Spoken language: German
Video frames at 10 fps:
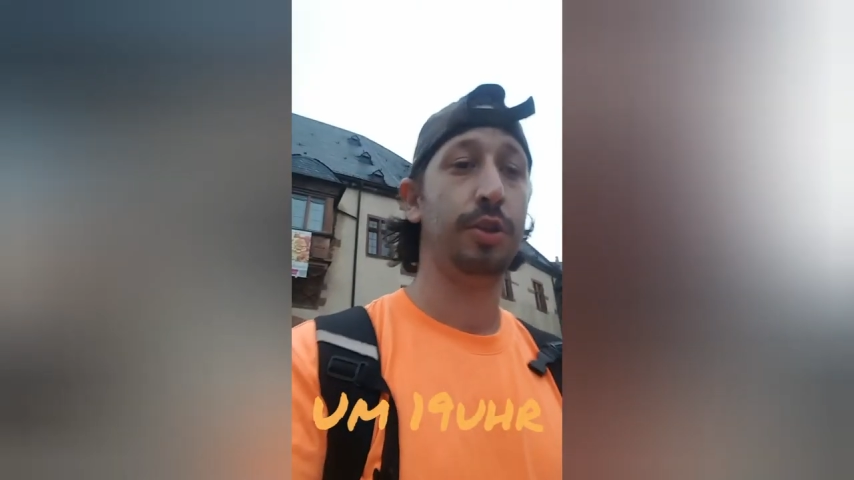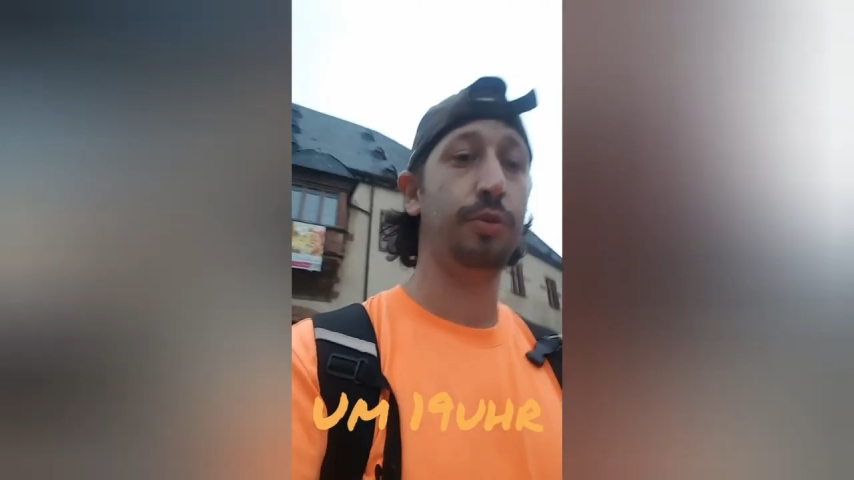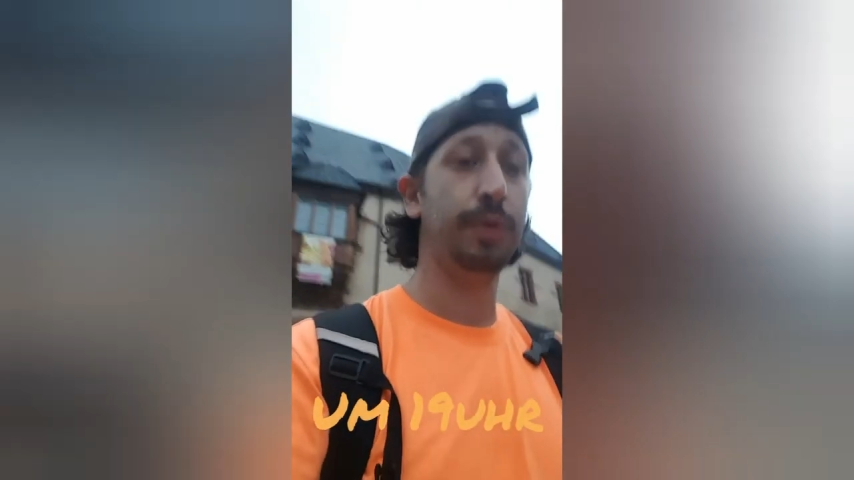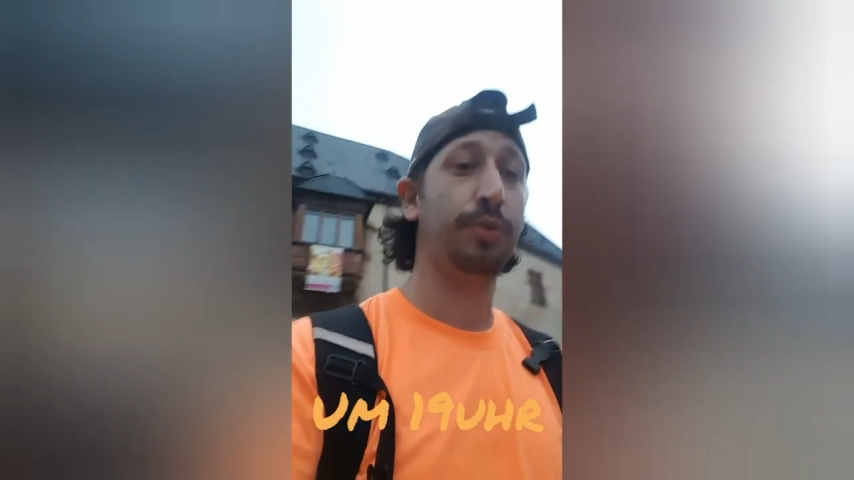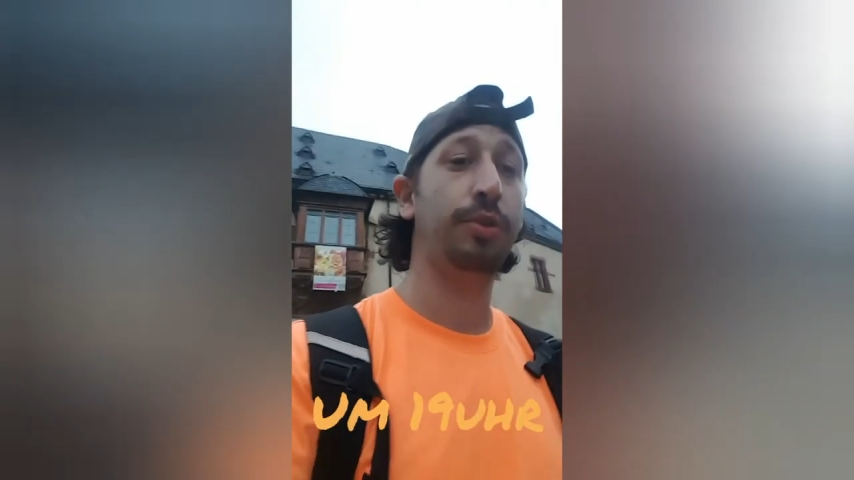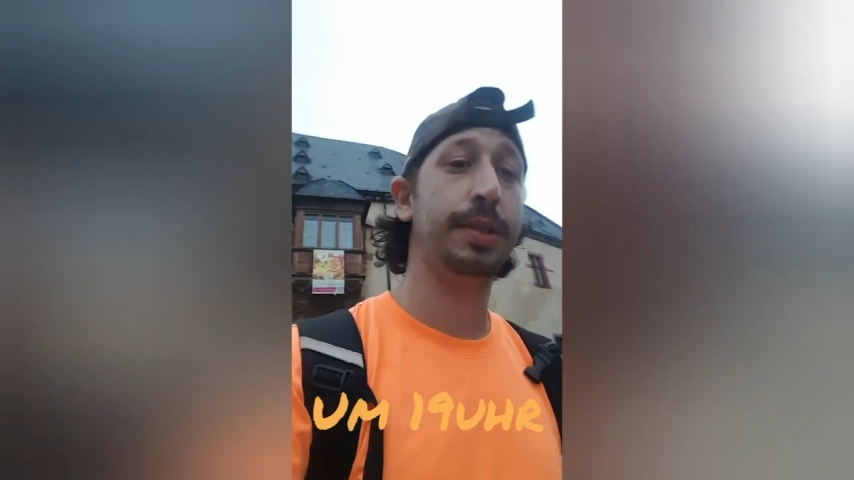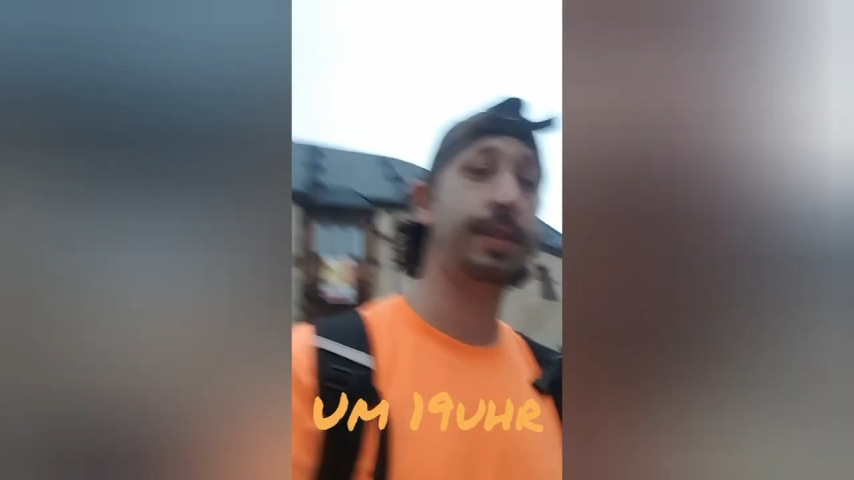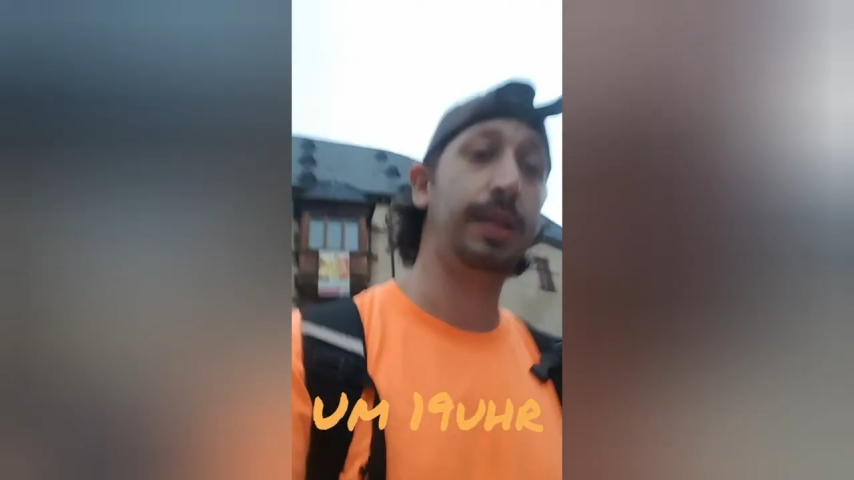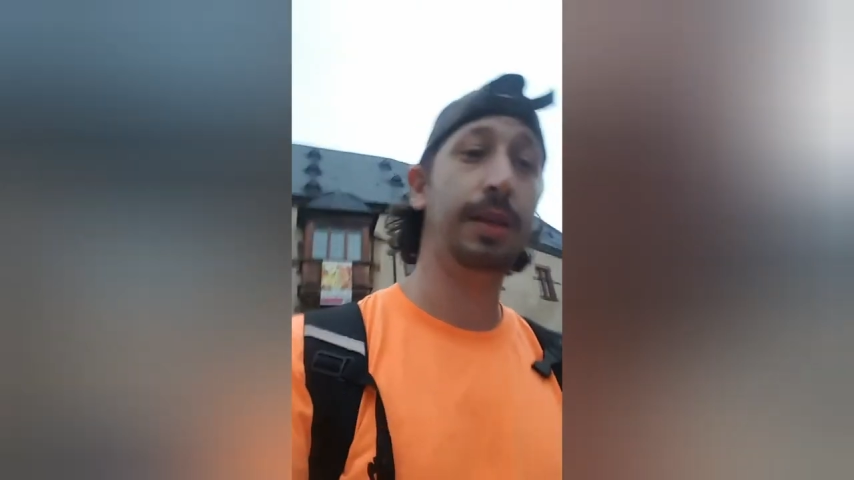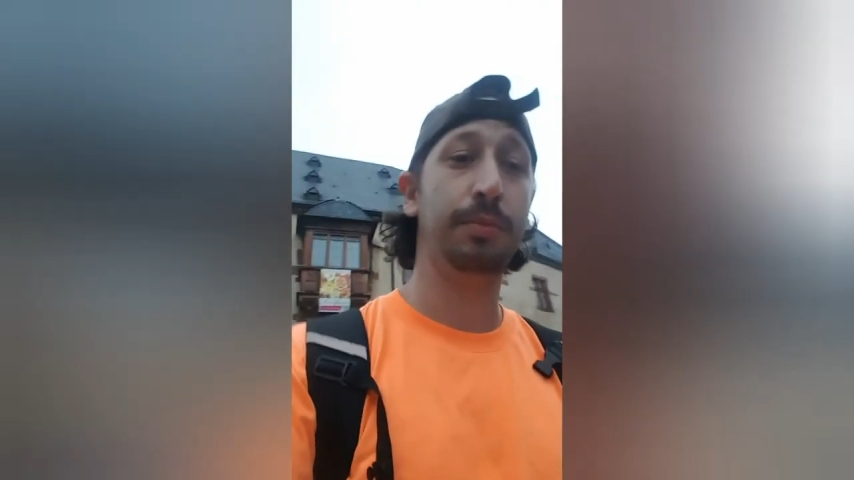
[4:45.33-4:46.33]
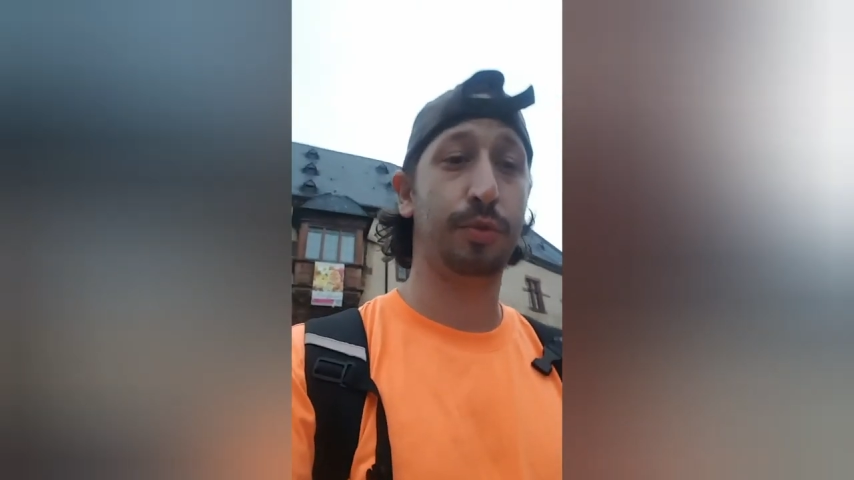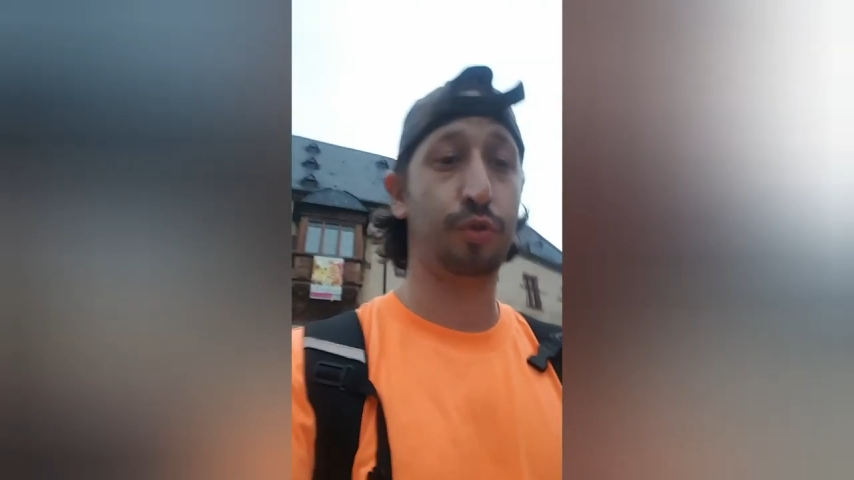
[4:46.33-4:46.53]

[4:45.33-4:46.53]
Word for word: Super tolles Team,